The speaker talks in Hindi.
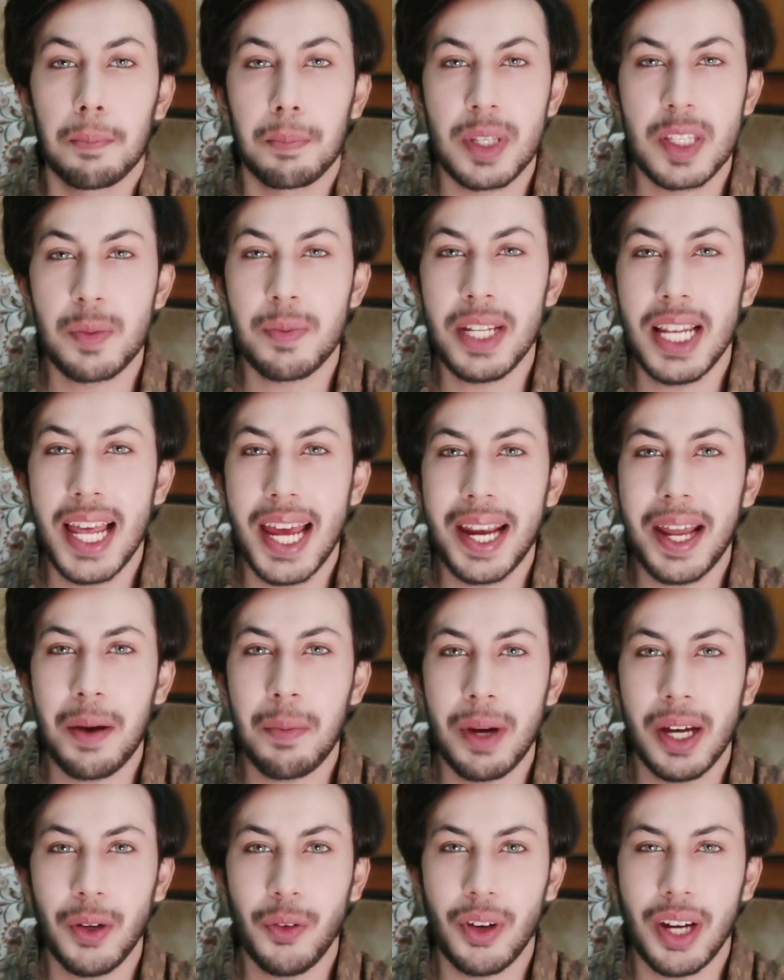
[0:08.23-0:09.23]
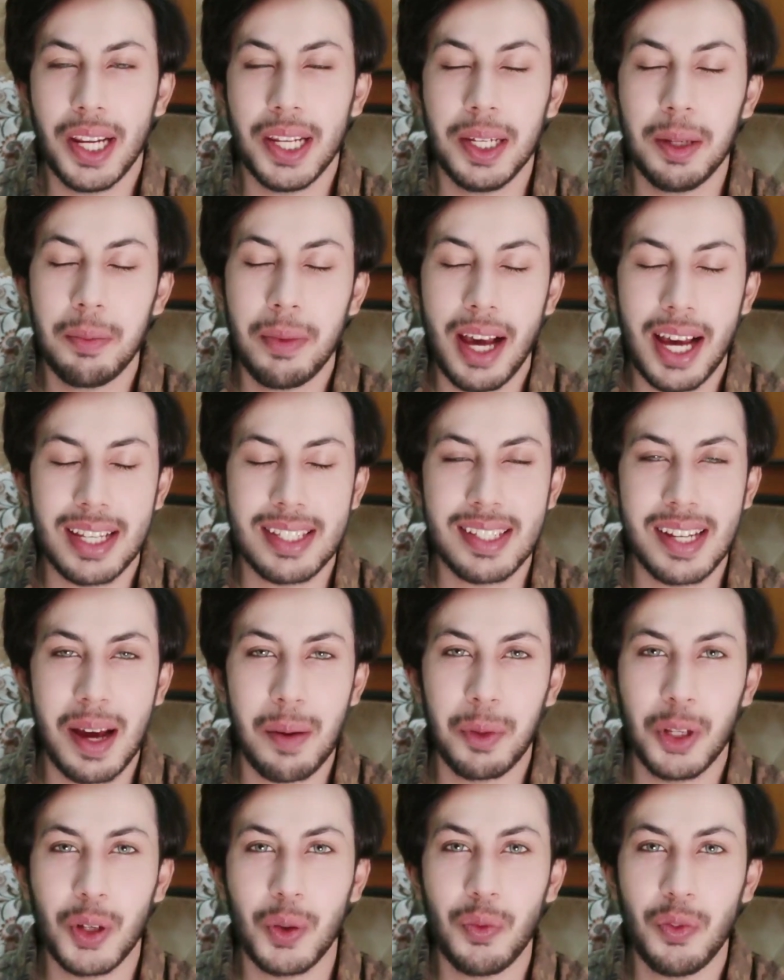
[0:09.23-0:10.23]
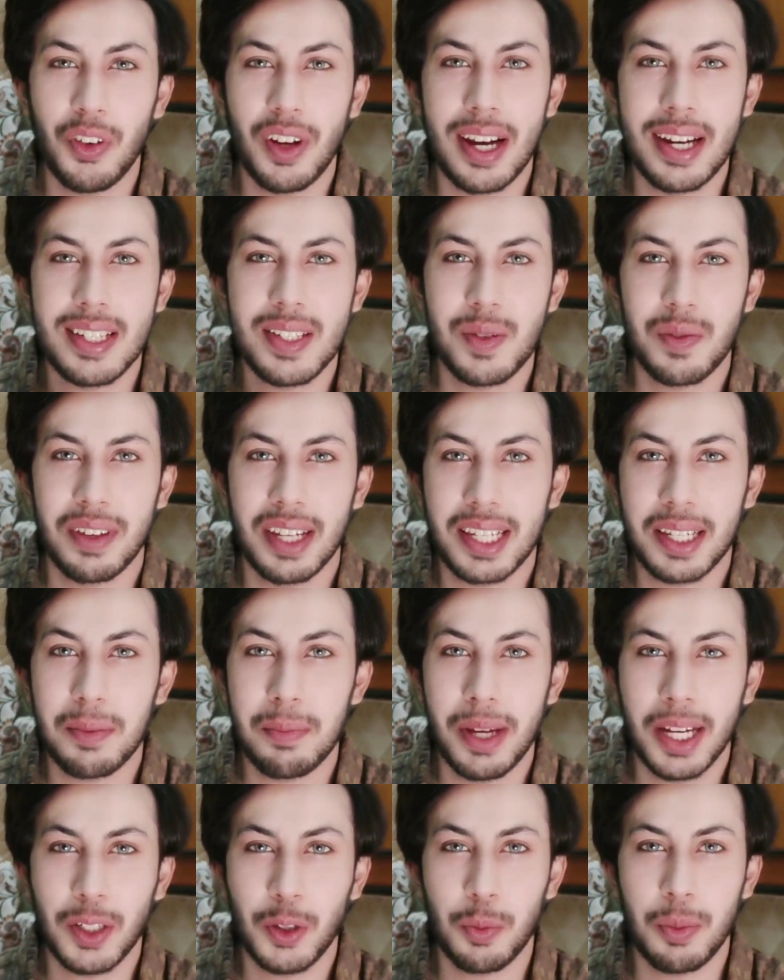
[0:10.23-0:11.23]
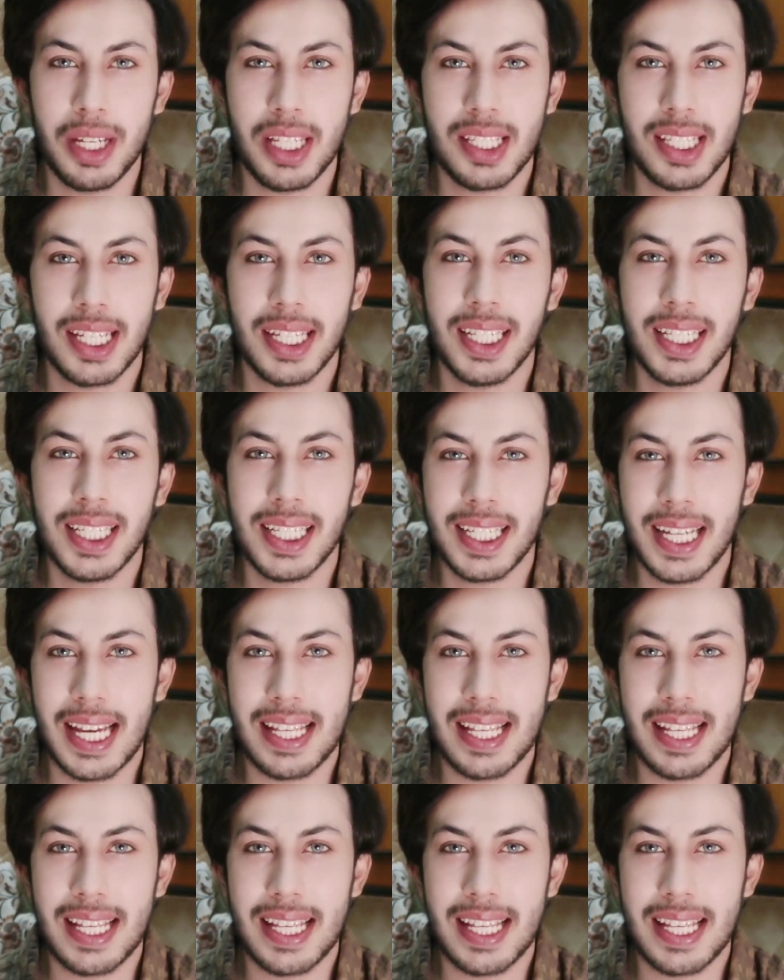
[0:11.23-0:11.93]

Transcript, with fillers: बिस्मिल्लाहिर्रहमानिर्रहीम अस्सलाम वालेकुम फ्रेंड्स वेलकम बैक टू माय चैनल